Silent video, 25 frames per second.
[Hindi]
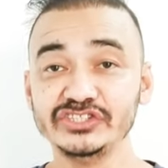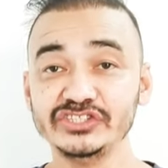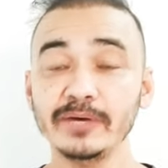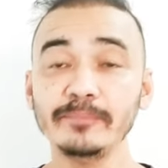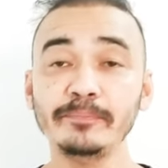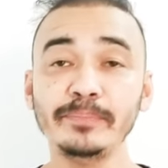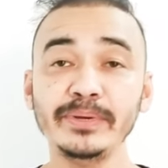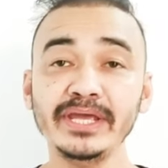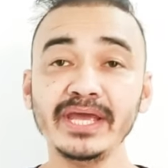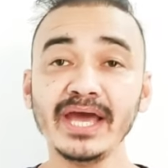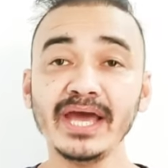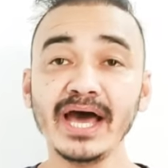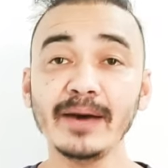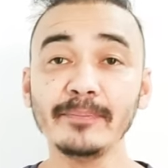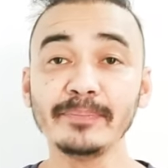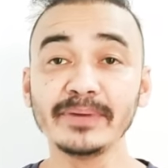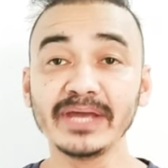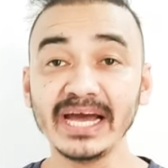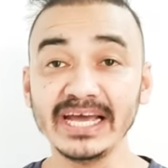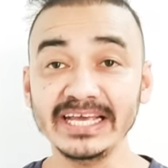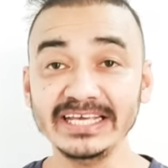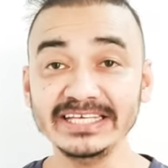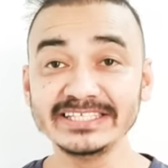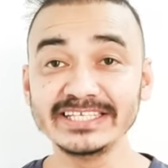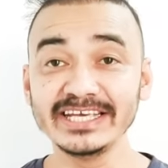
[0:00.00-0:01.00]
जब भी आप
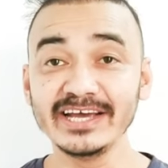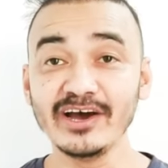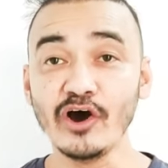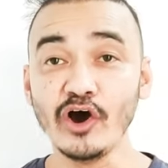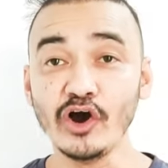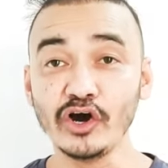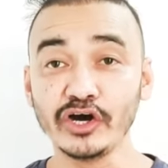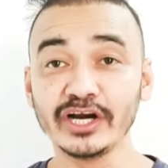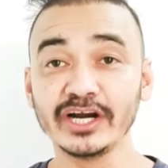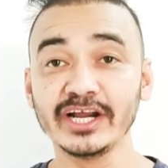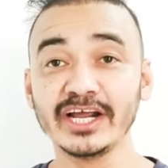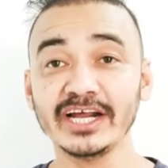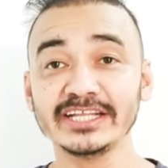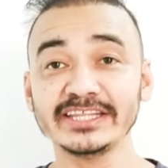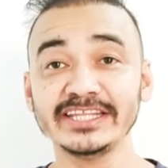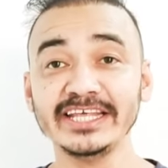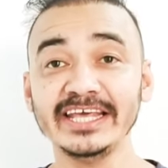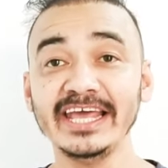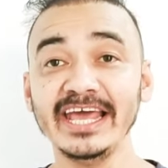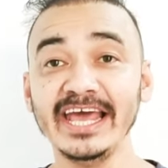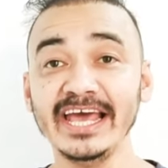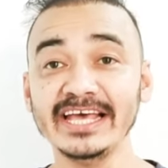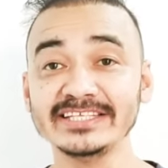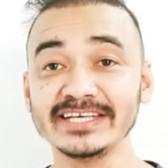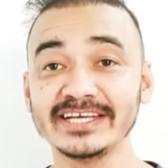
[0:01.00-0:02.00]
कहीं से ऑर्डर करते
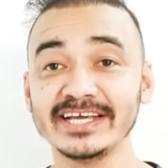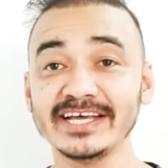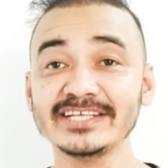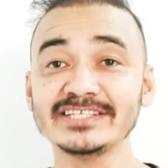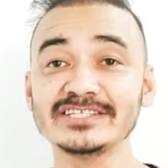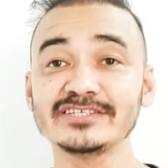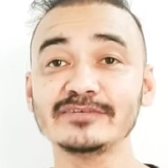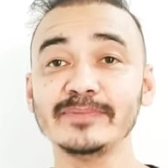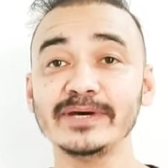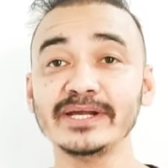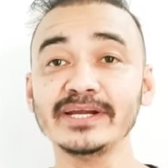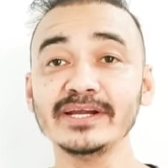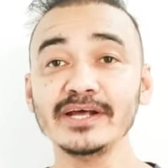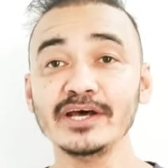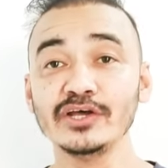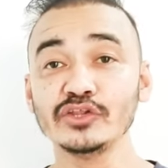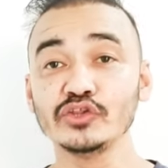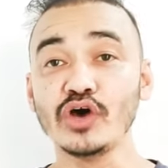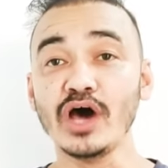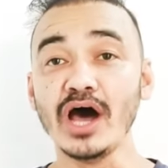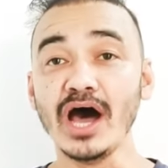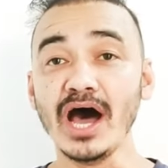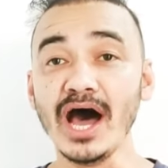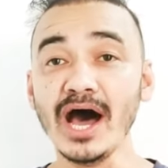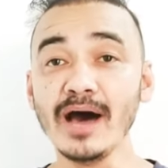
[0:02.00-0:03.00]
हैं एज ए कस्टमर
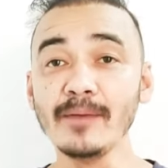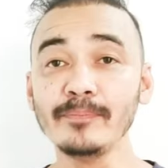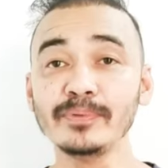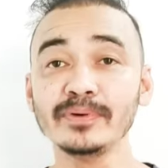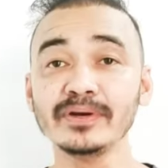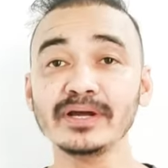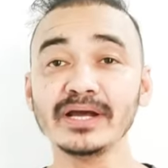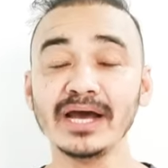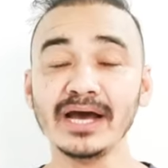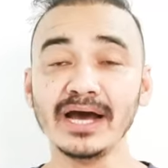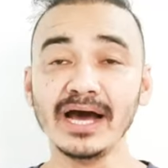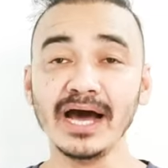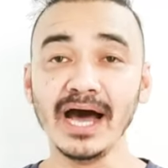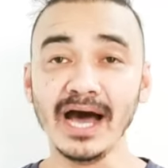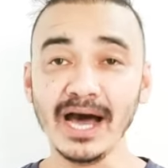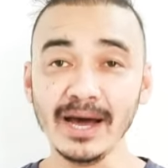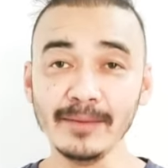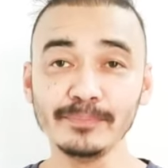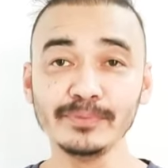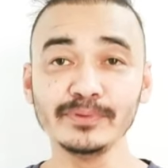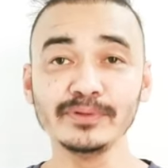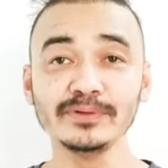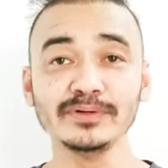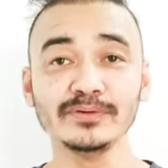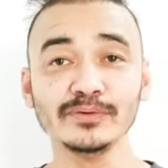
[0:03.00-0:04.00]
तो आप
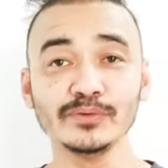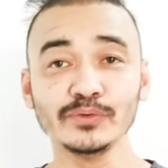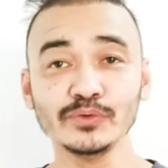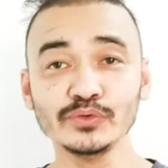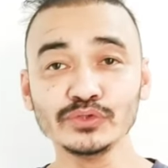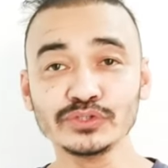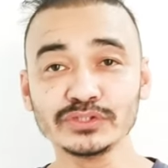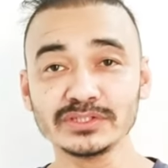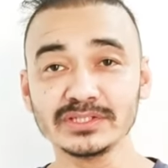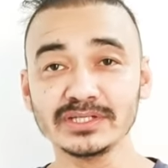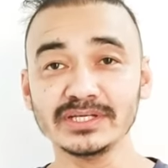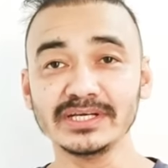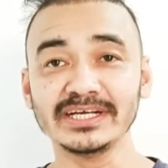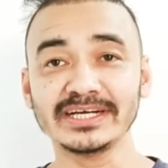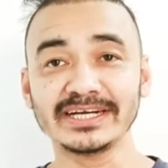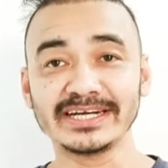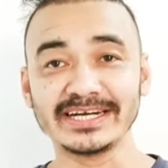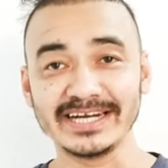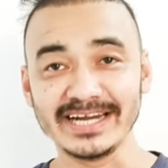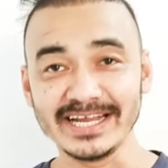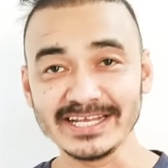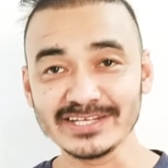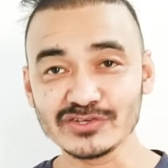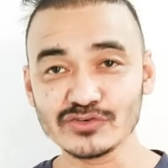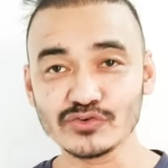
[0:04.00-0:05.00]
आप उस
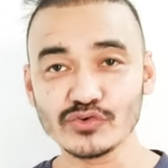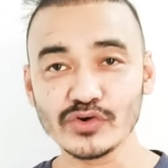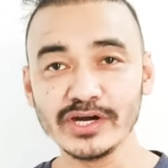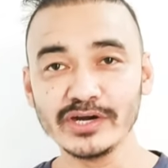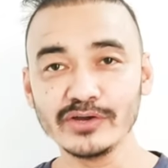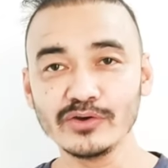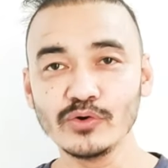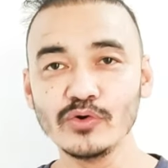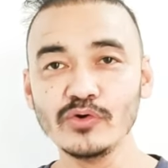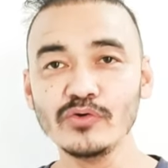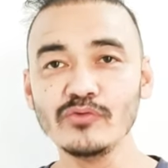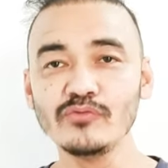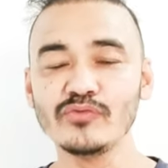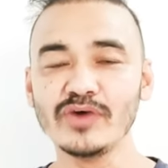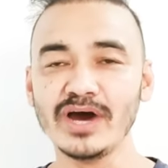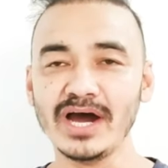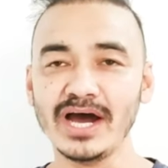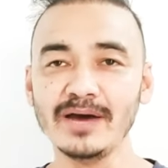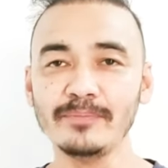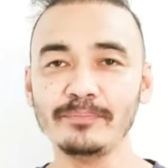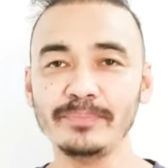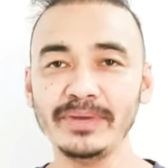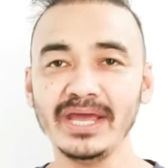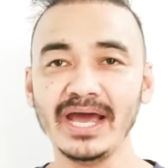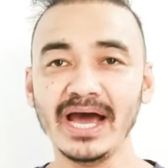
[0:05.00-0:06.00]
रेस्टोरेंट को
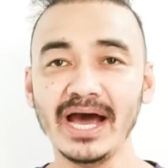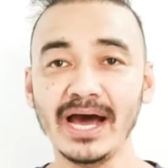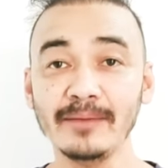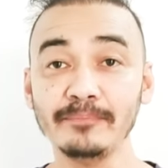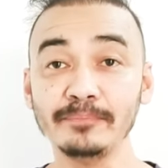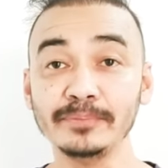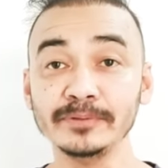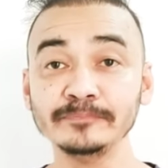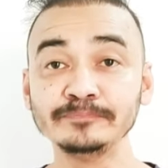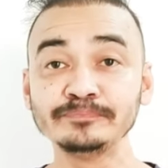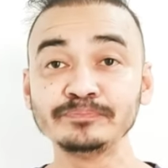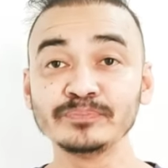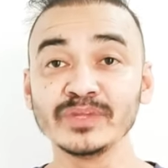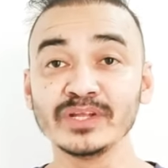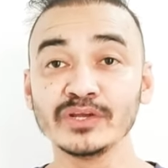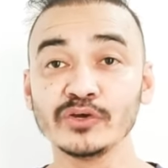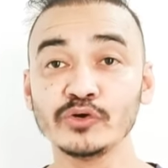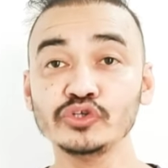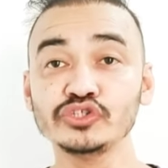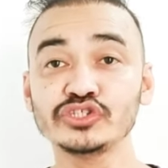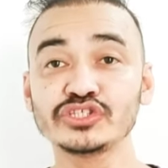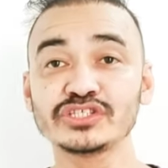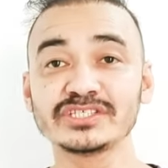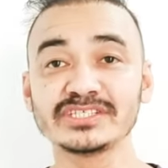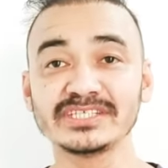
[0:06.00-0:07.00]
वहाँ पर आप
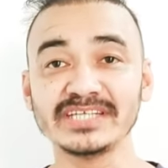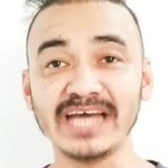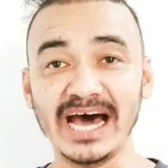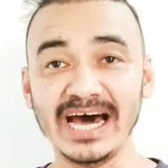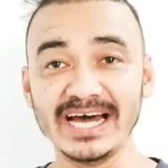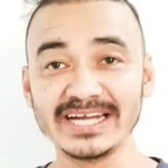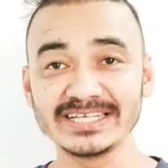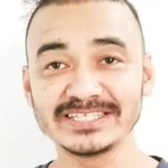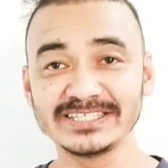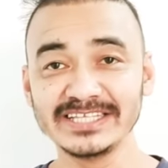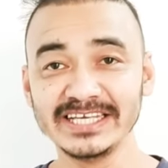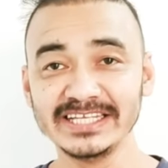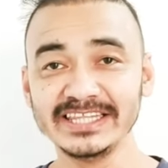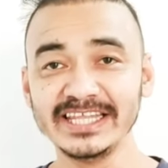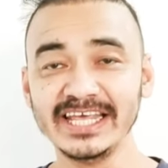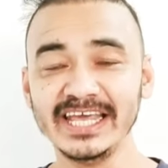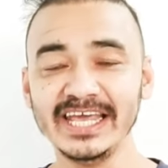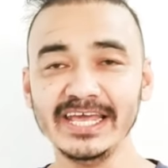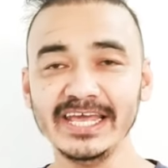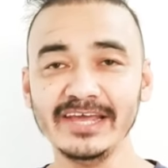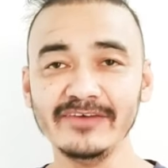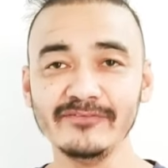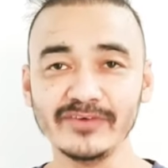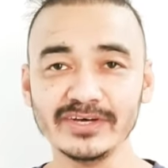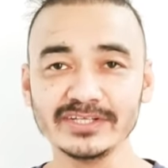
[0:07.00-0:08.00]
कुछ स्टार्स देते
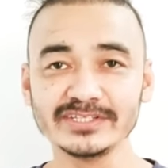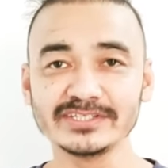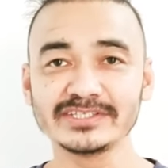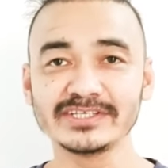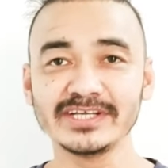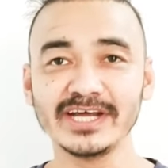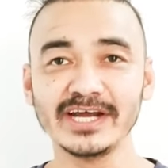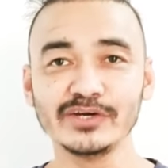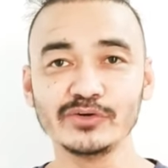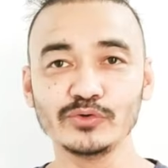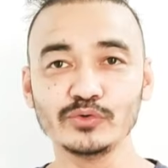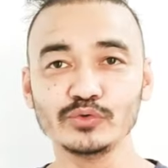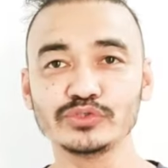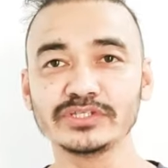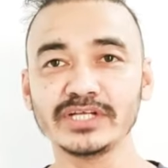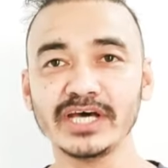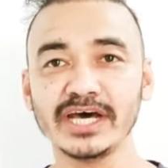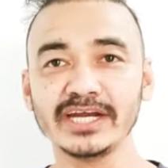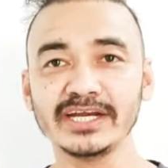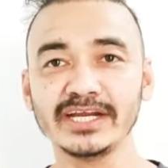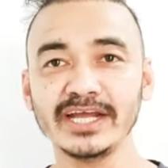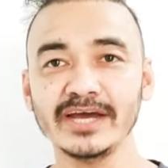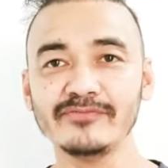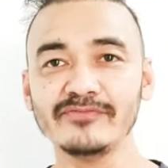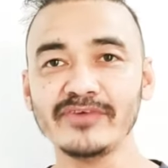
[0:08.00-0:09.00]
हैं वन स्टार टू
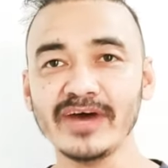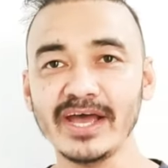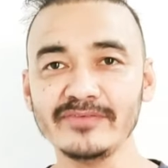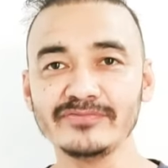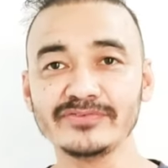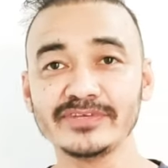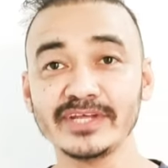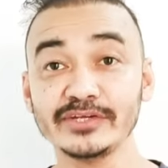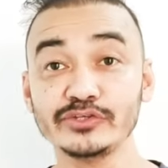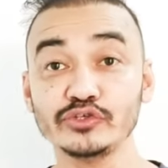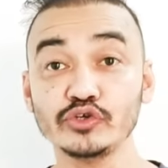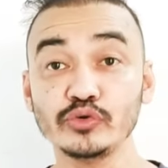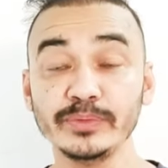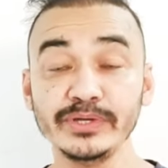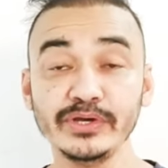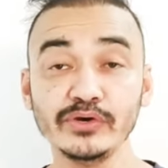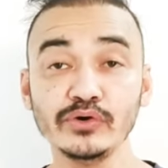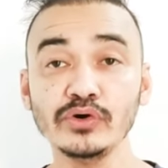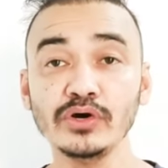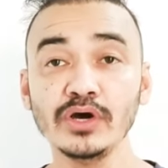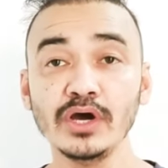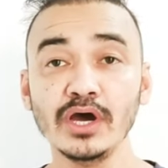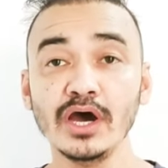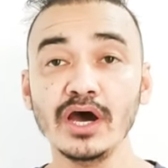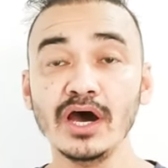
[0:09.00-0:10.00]
स्टार या फाइव स्टार जो भी
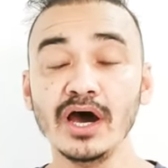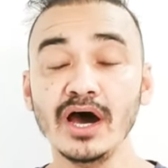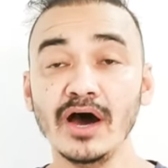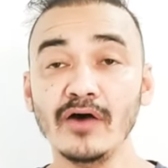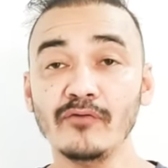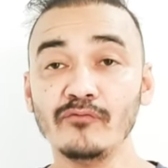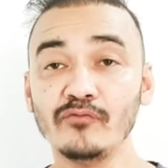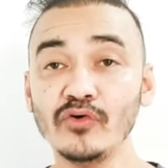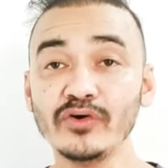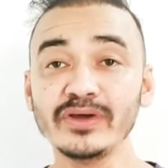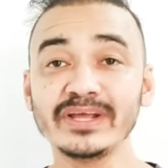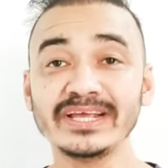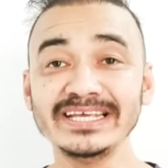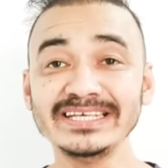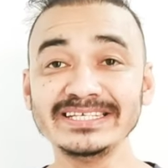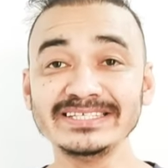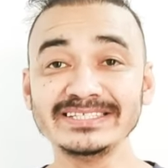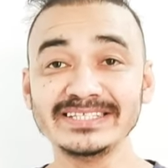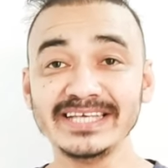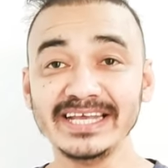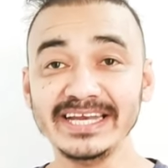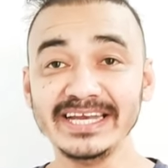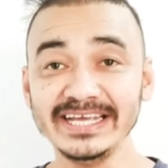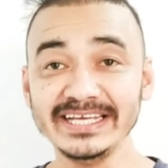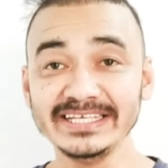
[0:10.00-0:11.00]
हो वो
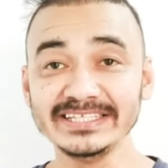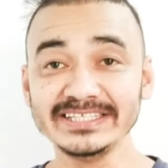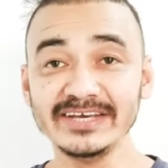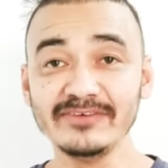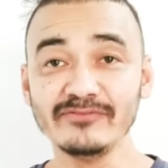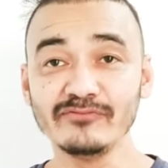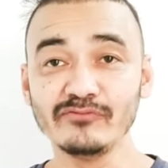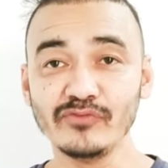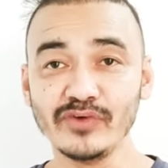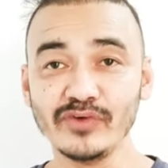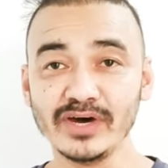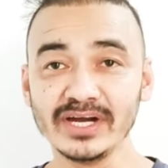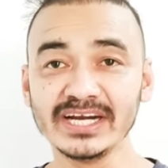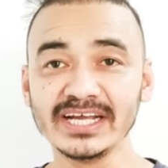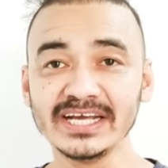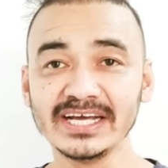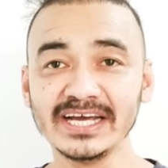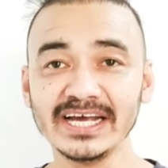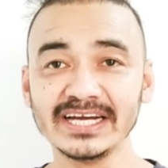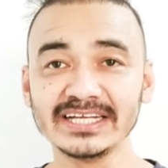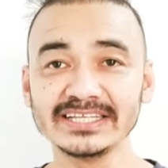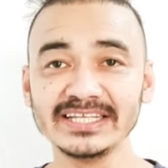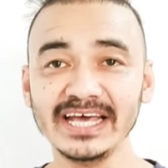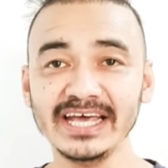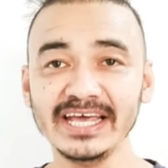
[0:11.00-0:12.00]
किस तरीके से वर्क
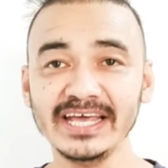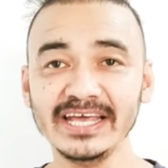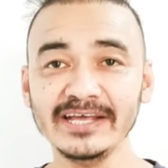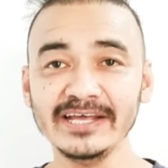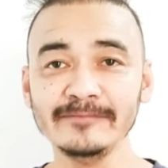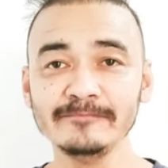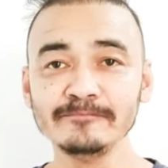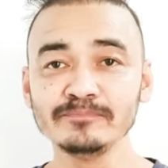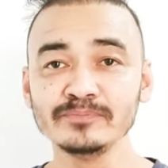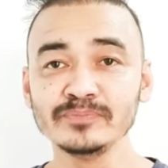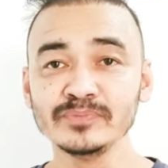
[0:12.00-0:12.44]
करता है